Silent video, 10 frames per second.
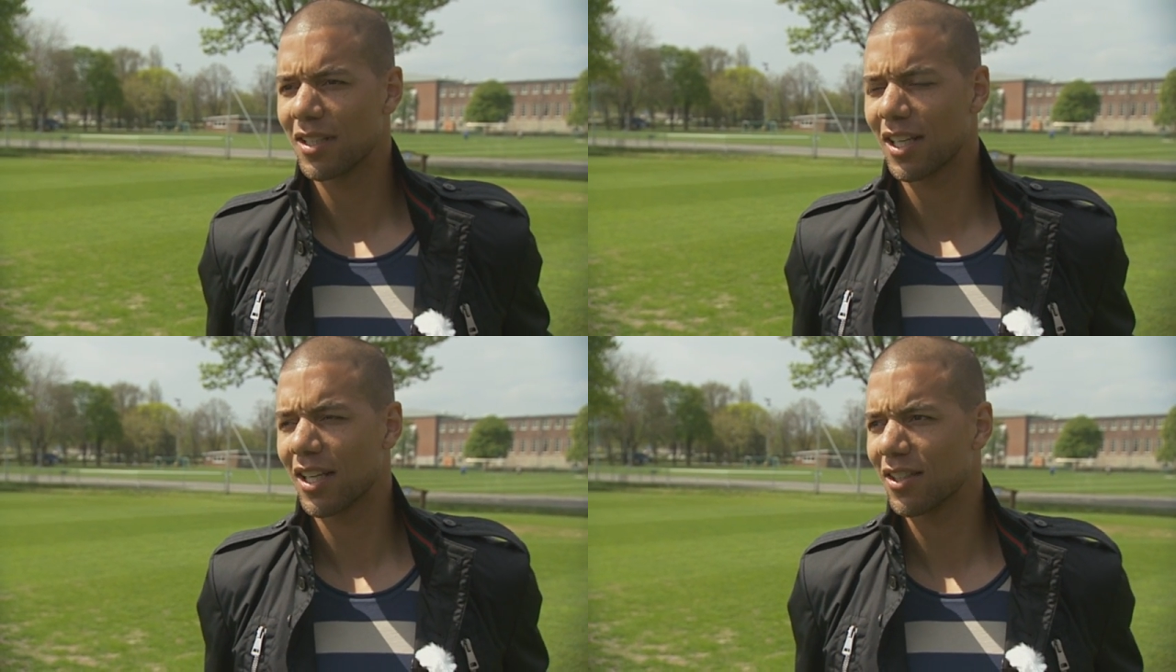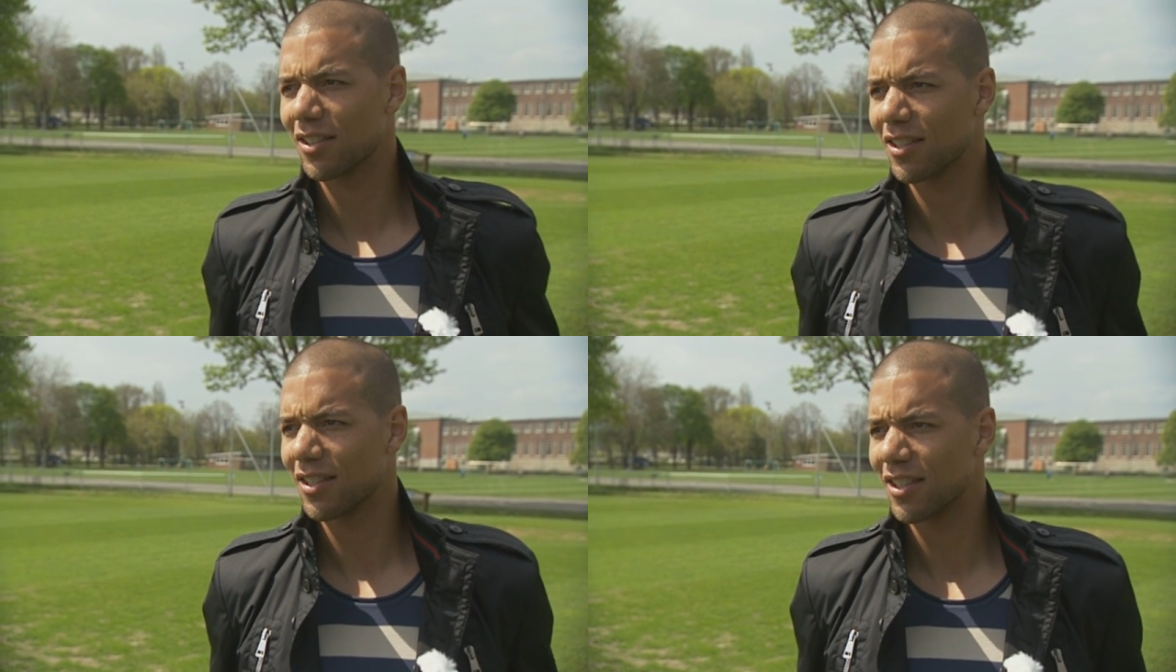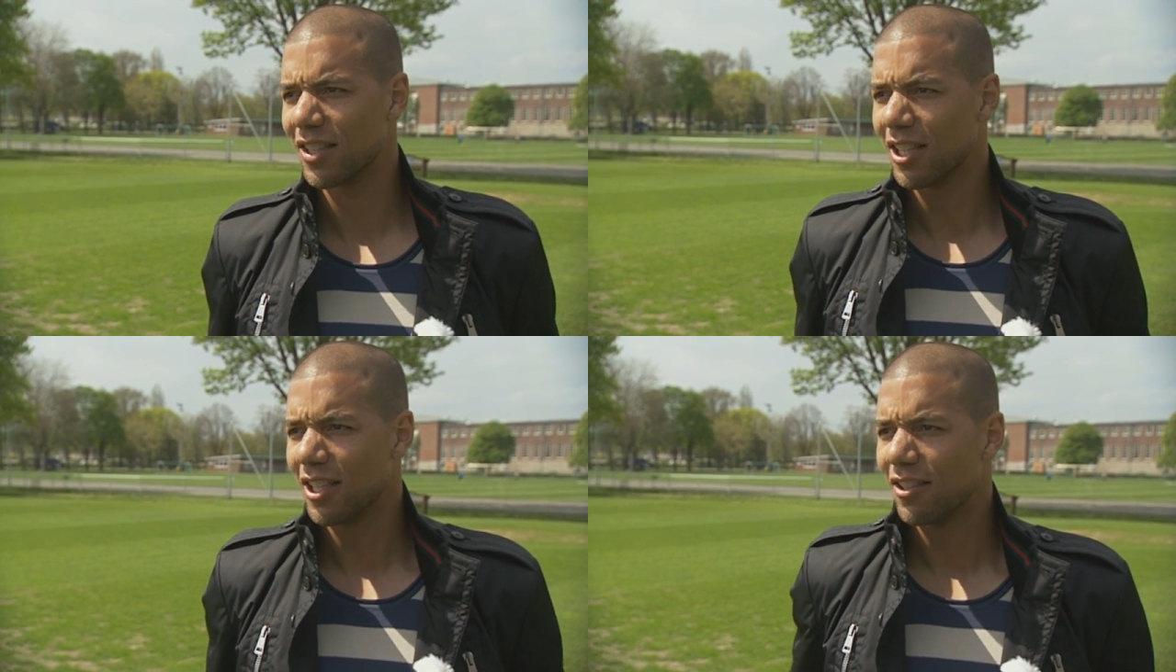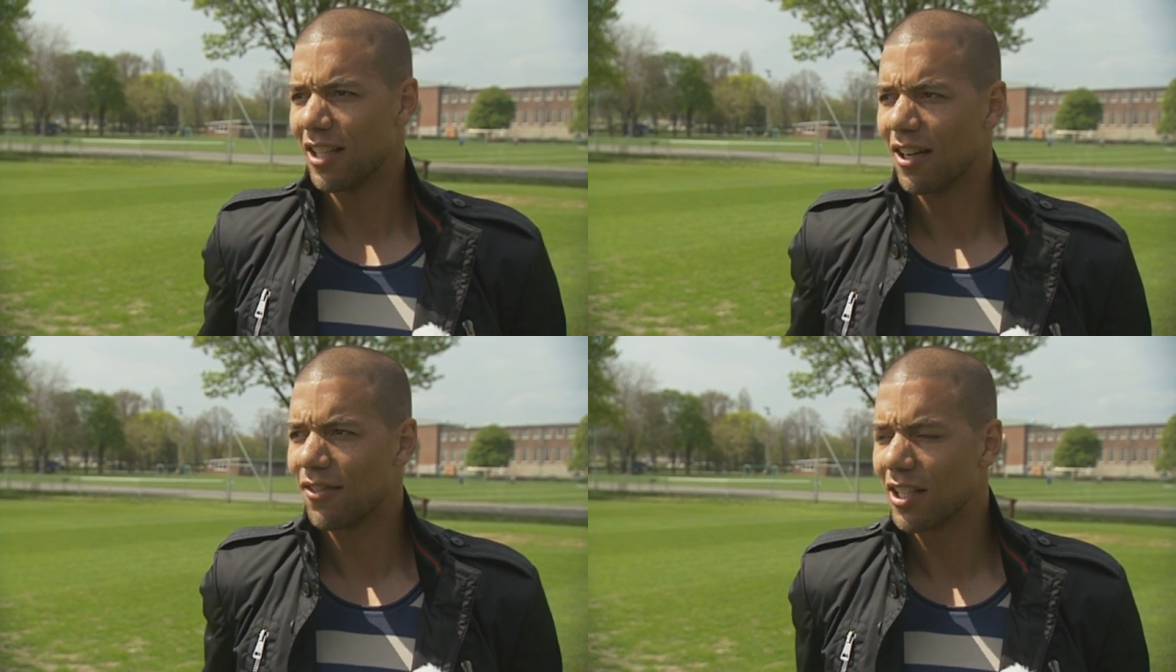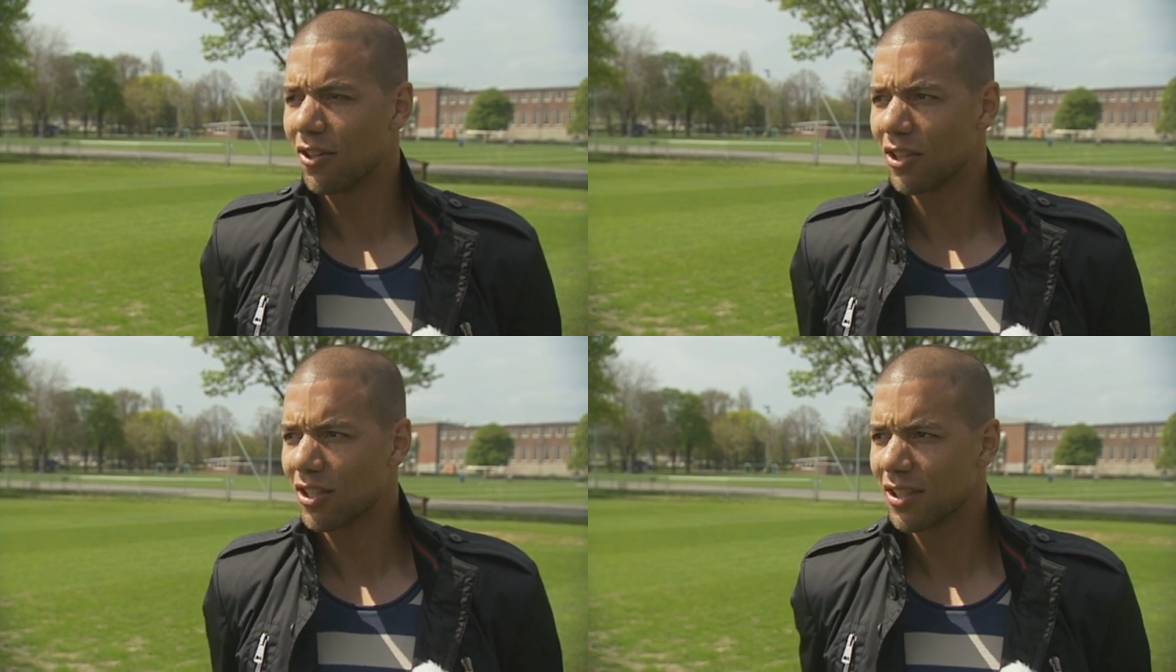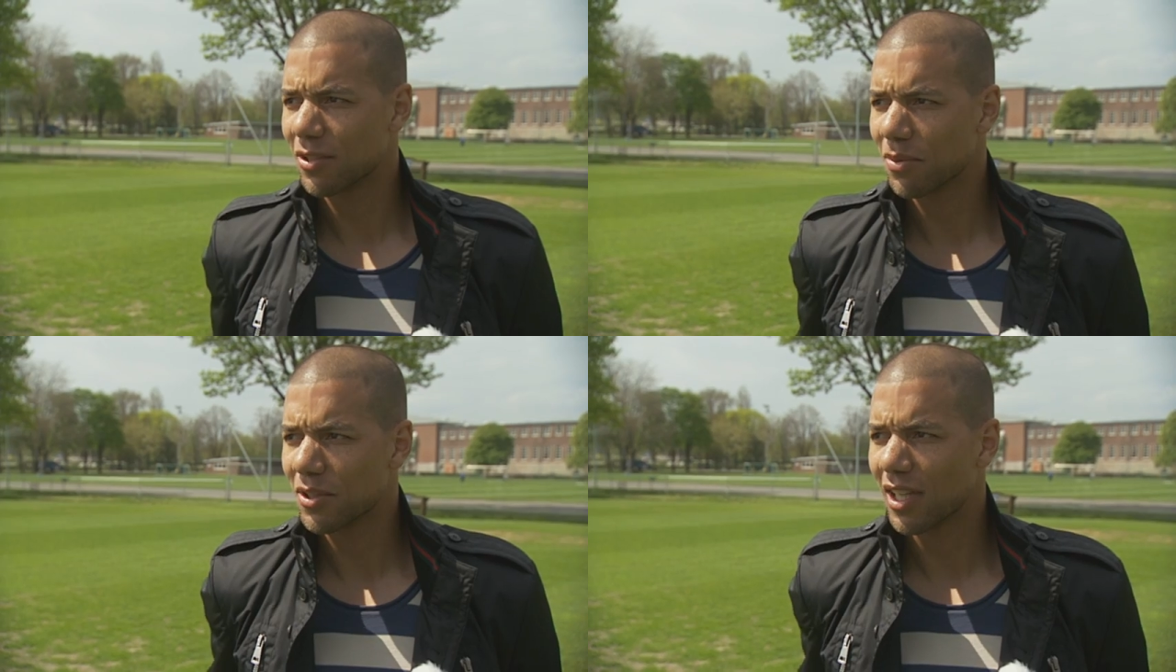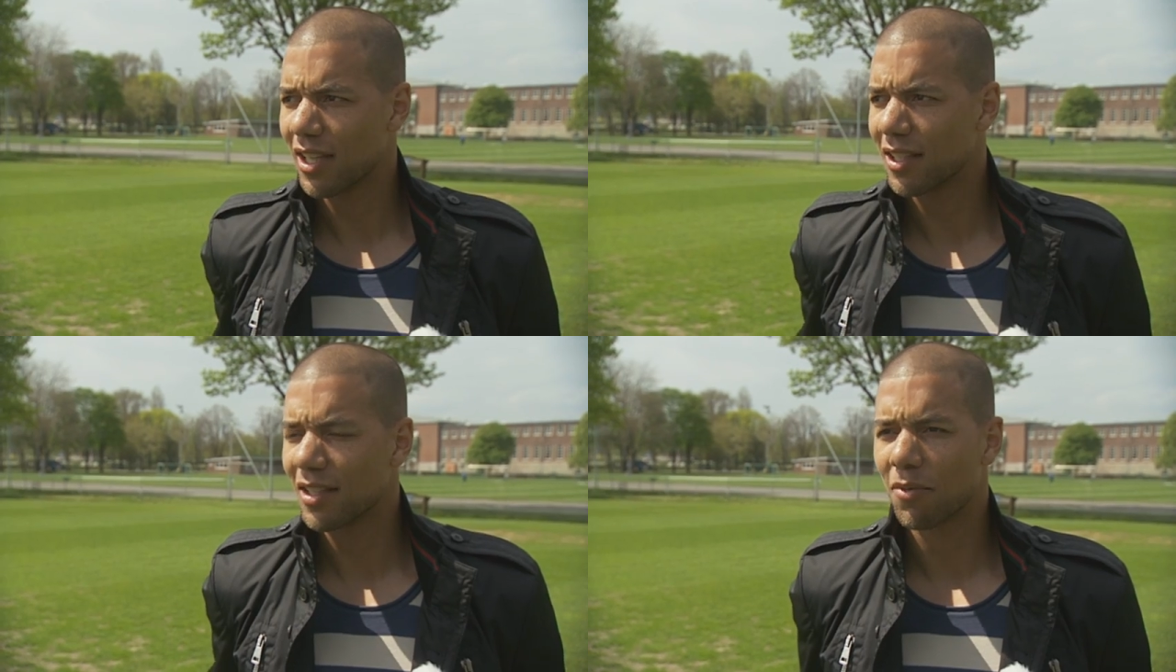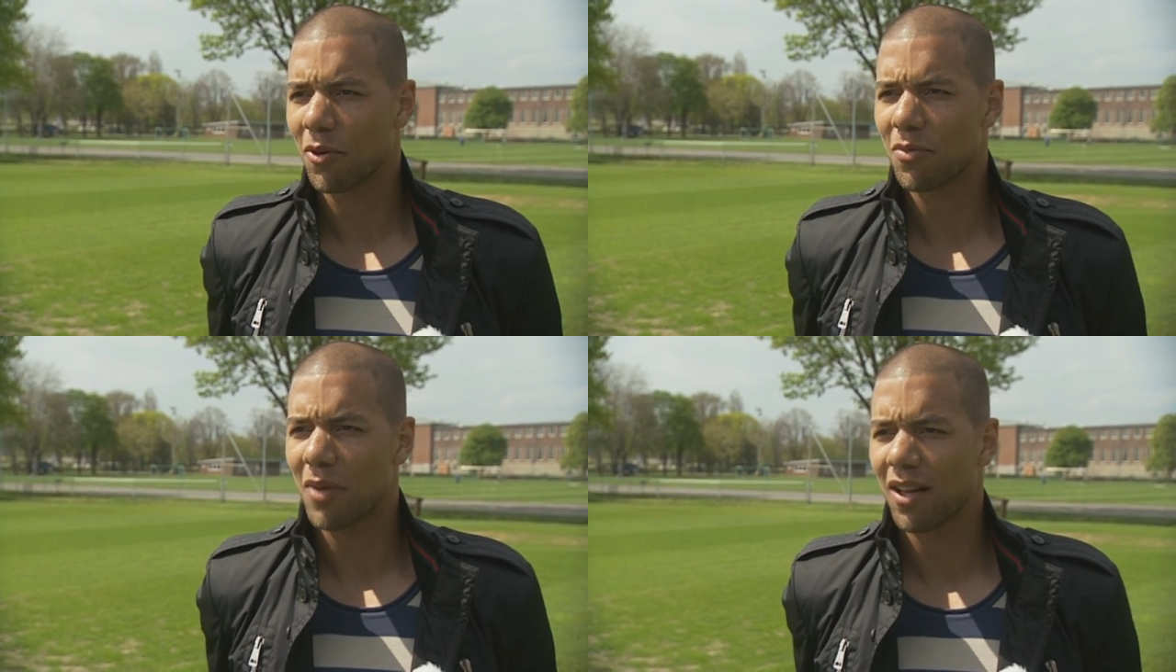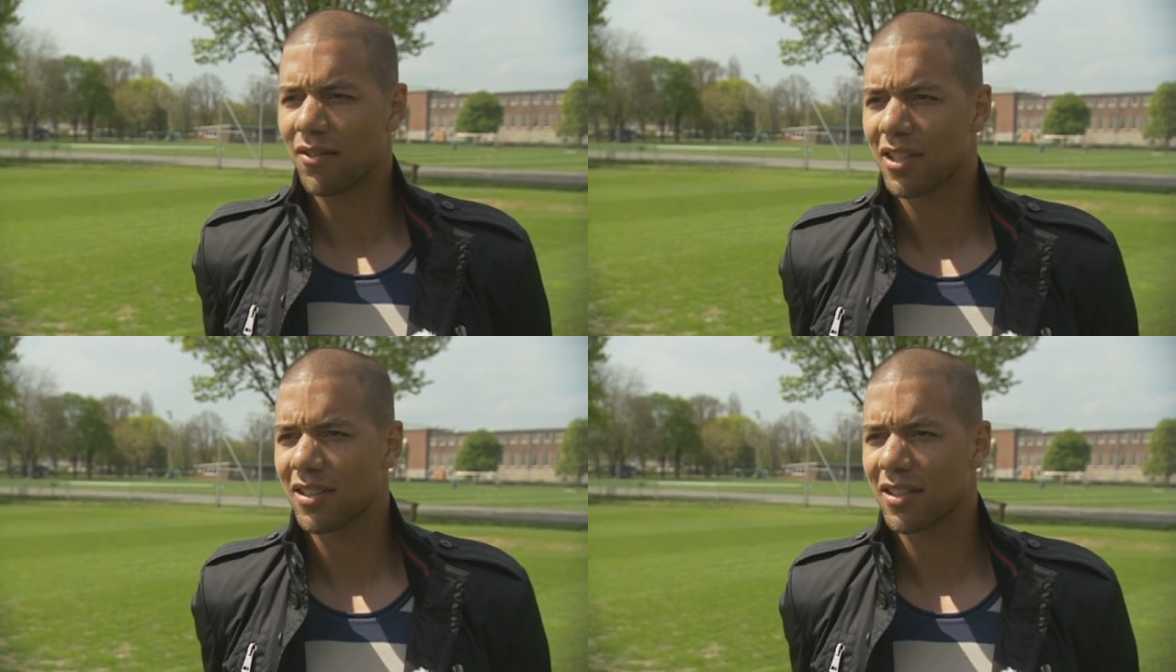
Ich denke, ja, wenn die Leute die Sprüche halt hinterm Rücken machen,